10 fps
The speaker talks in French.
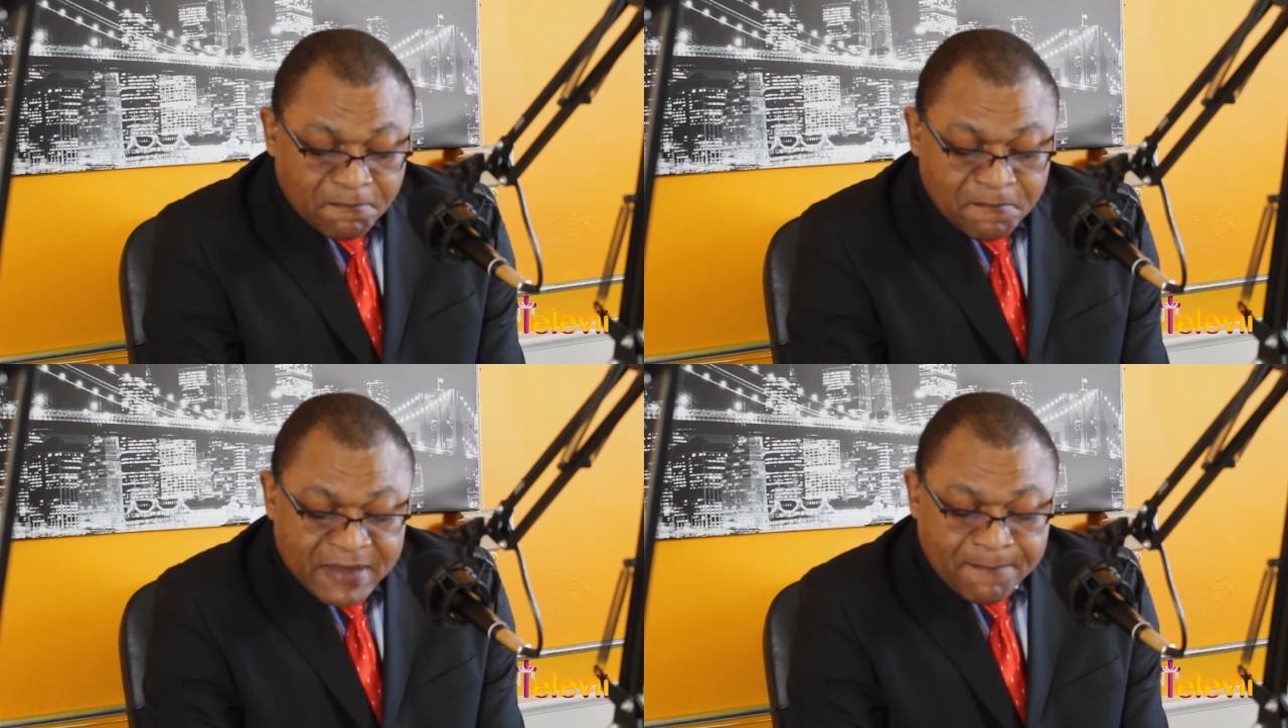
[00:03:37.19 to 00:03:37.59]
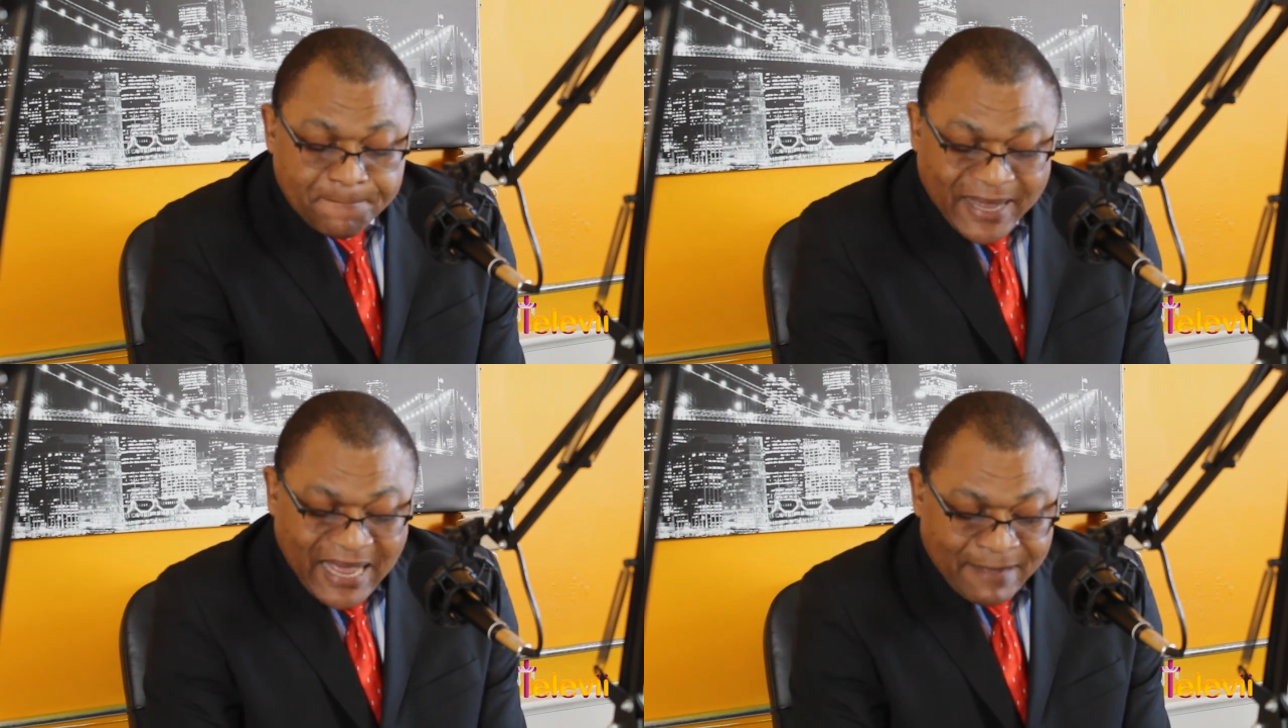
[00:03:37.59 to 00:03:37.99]
mais
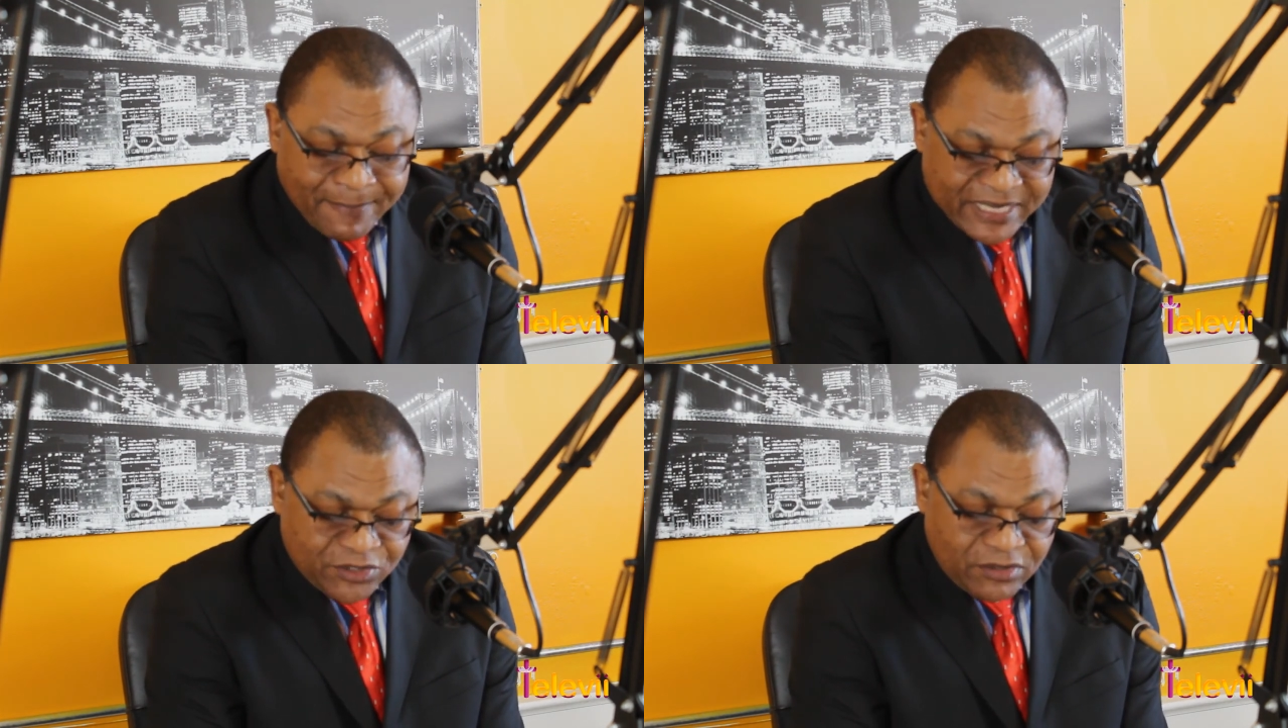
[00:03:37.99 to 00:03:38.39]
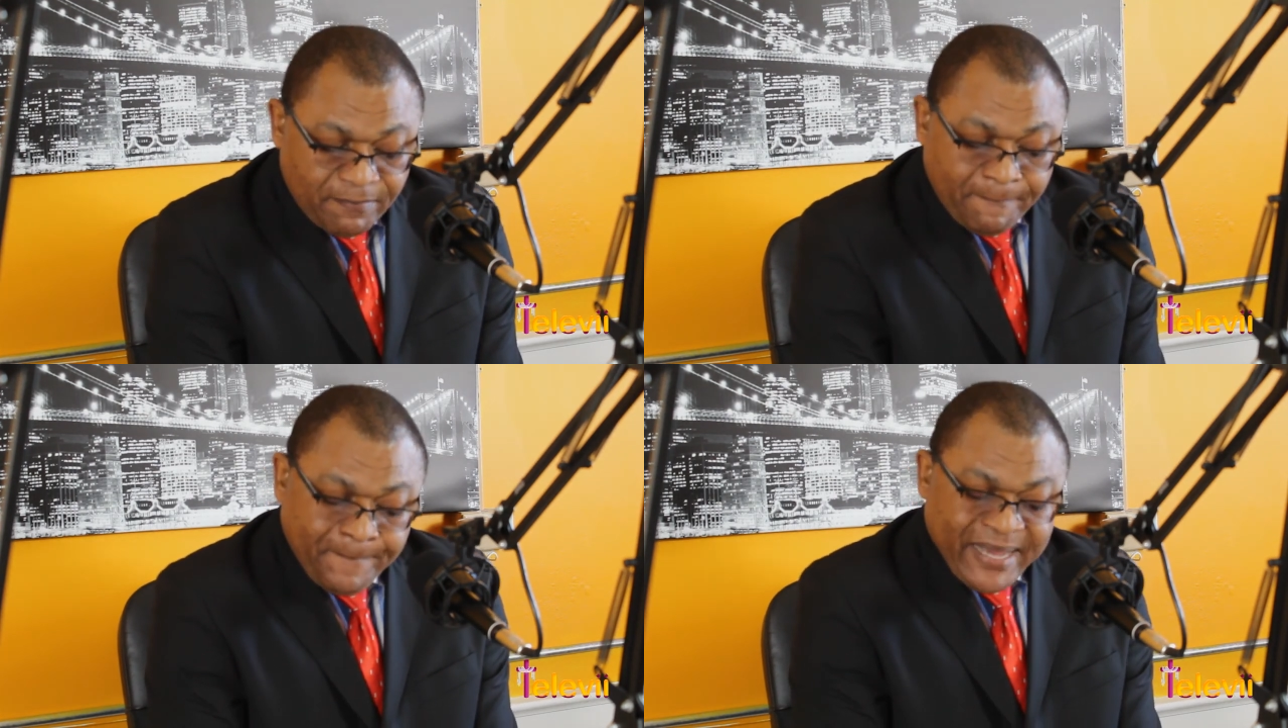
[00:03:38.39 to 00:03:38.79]
pas à
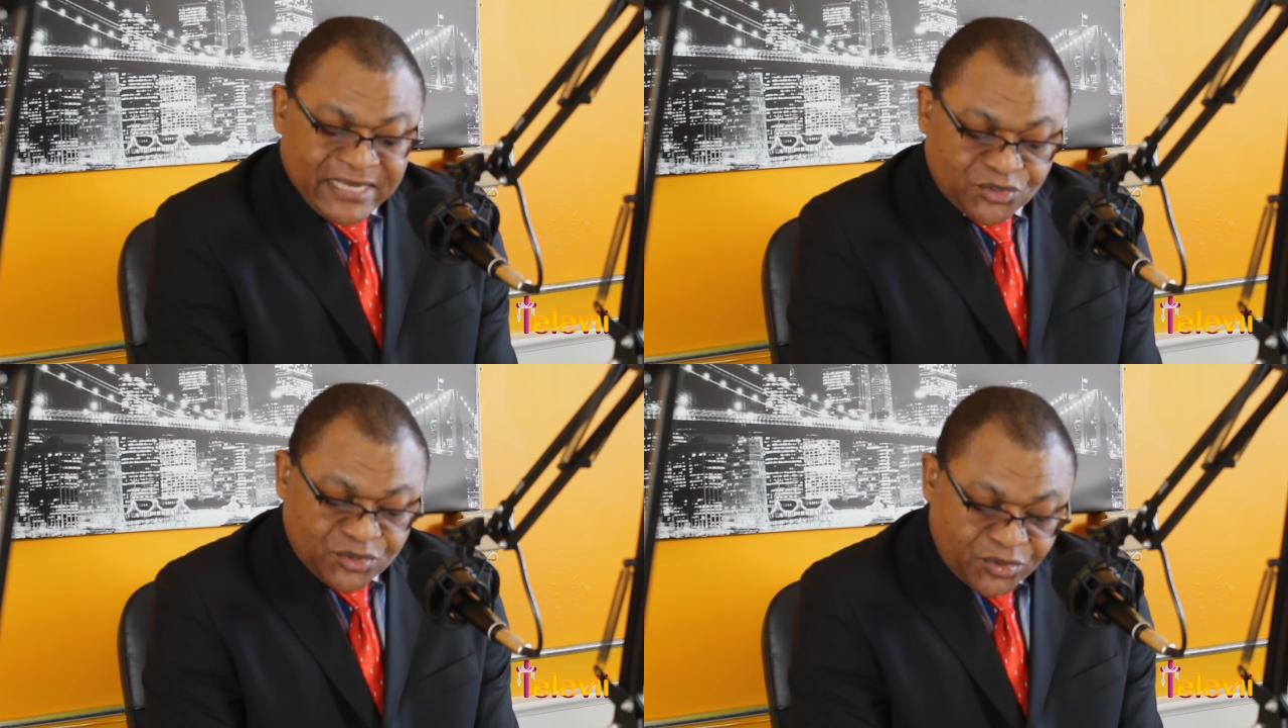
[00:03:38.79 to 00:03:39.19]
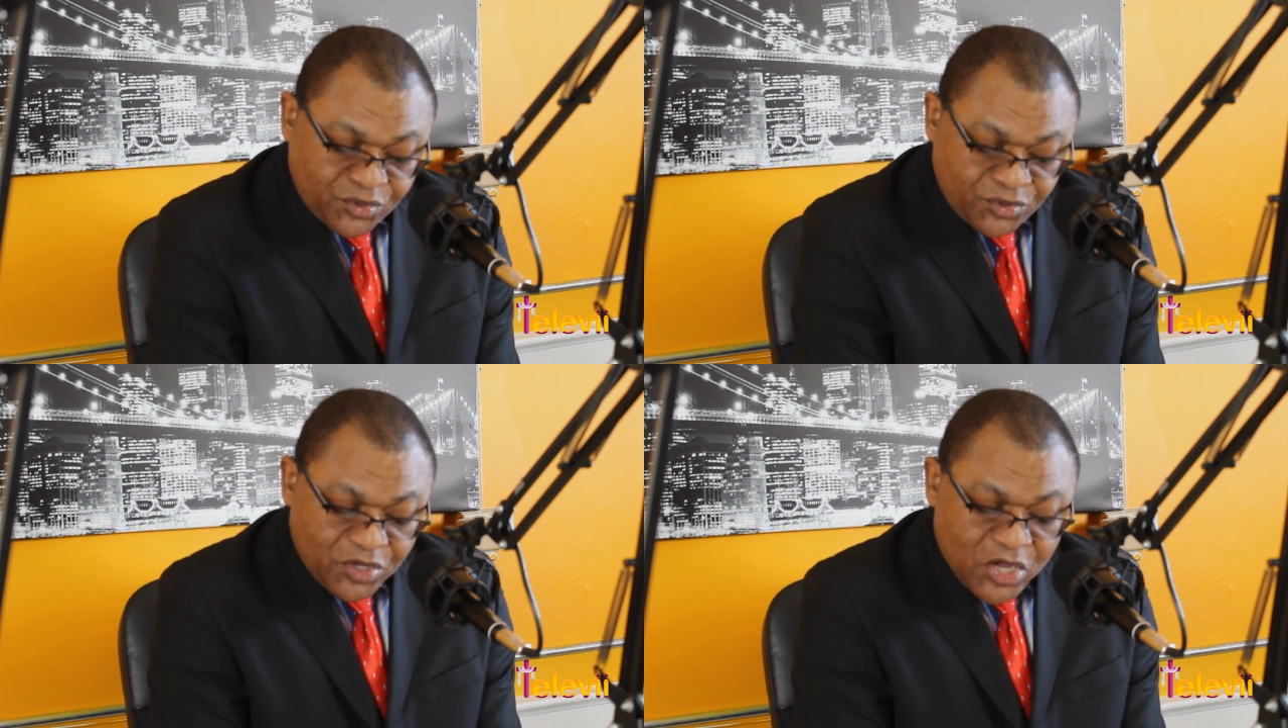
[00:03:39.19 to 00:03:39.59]
présent parce
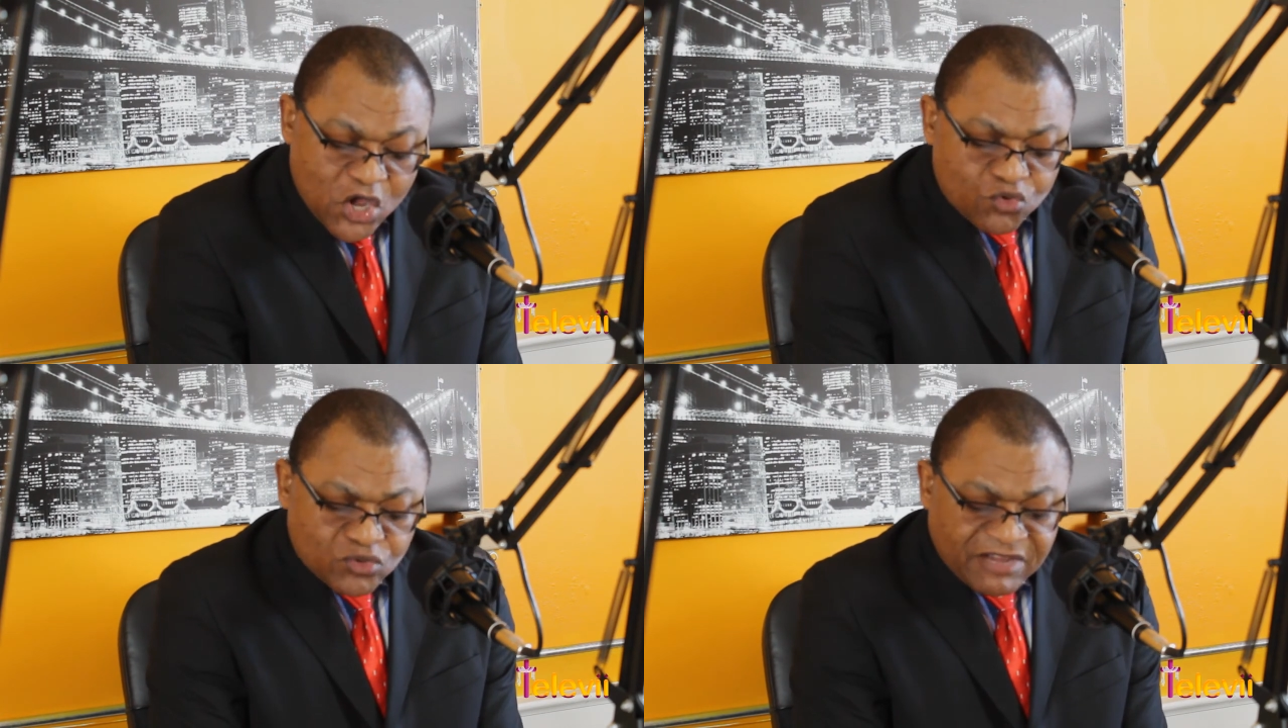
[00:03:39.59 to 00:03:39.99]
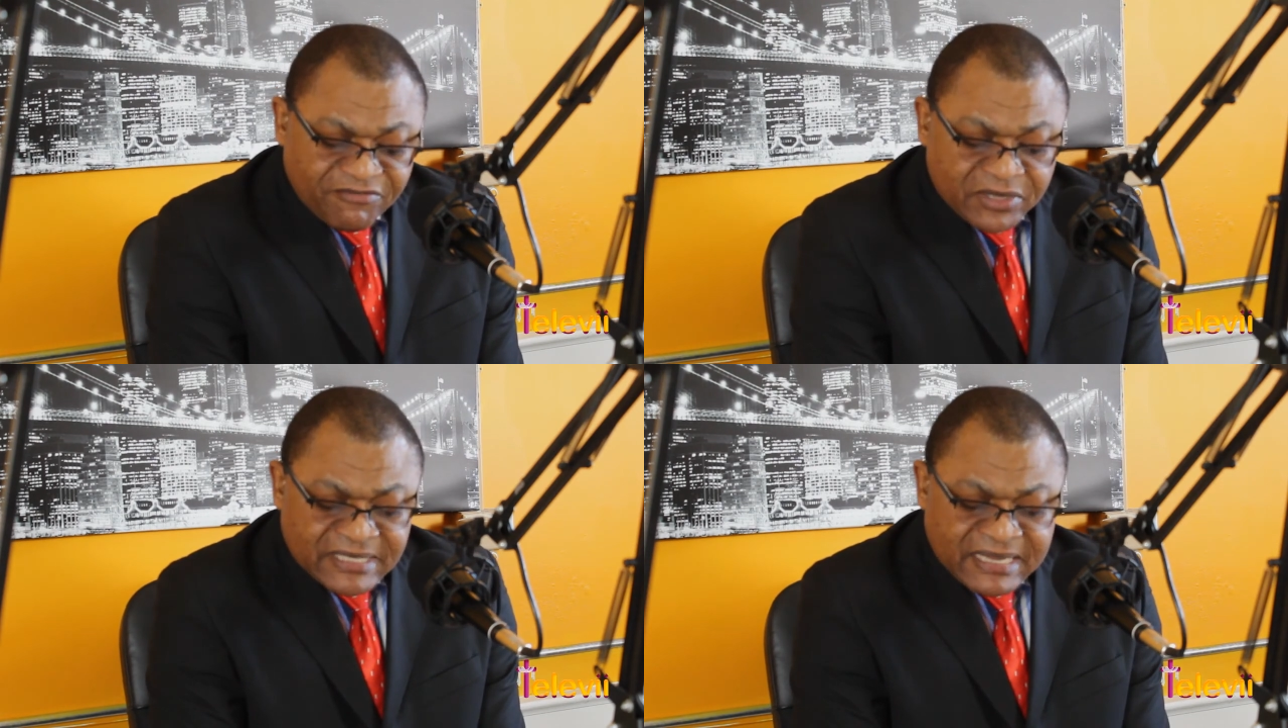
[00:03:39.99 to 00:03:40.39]
que nous
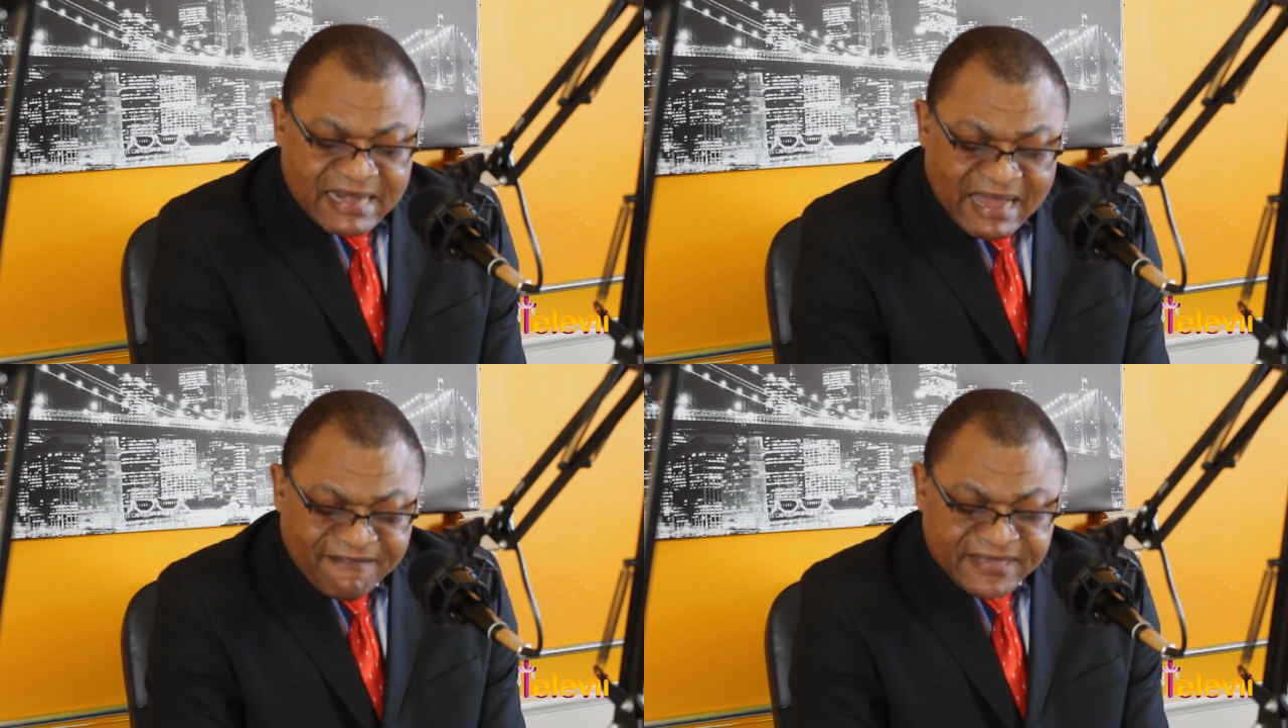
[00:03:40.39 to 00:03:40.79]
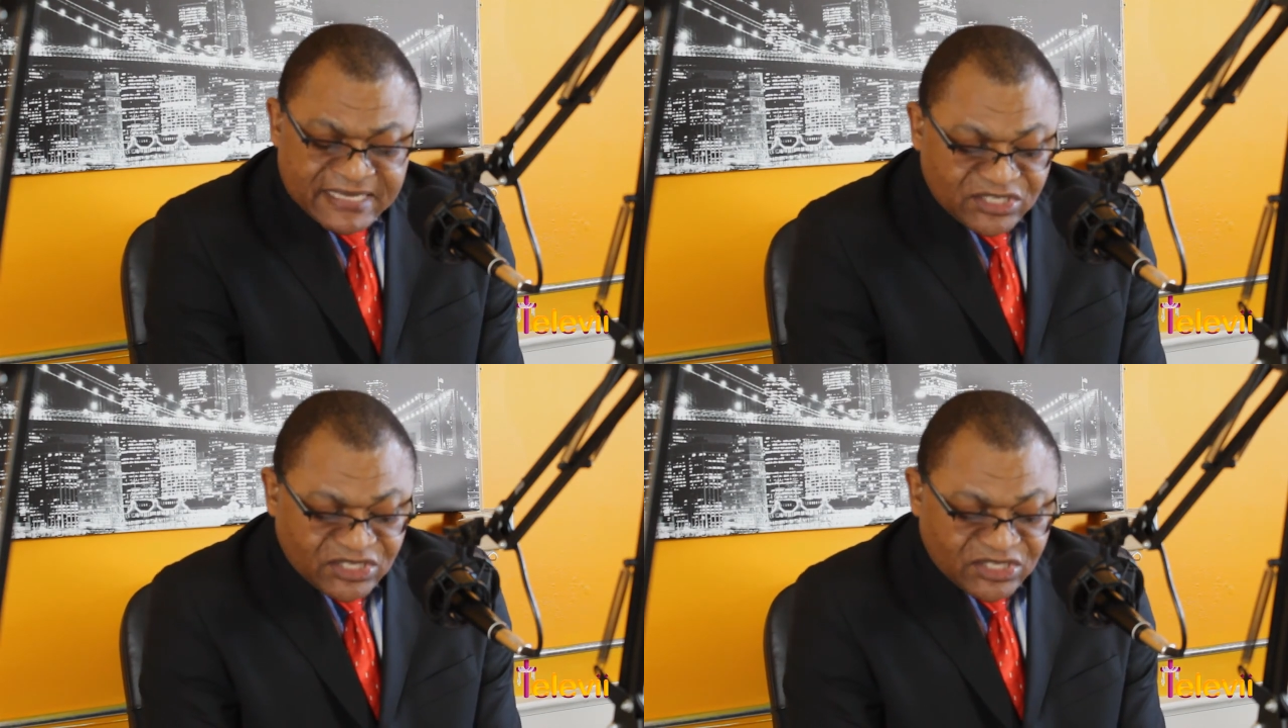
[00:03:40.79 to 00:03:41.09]
avons été lavés,